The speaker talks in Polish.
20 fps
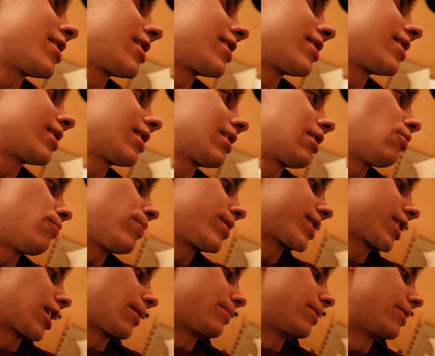z
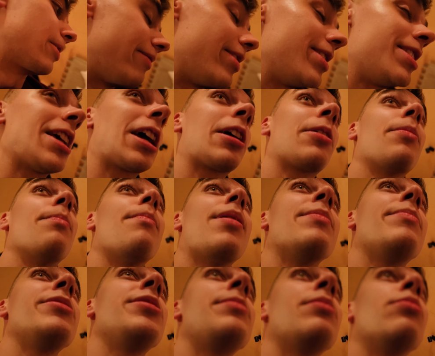kiełbaskami. Więc jak
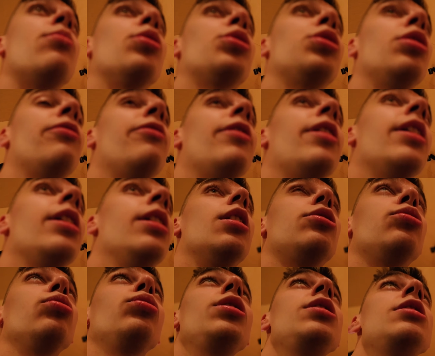będziesz miał gotowe
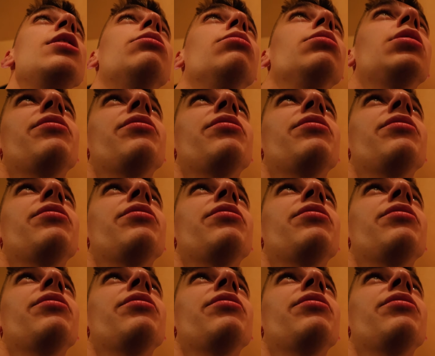cukinie, to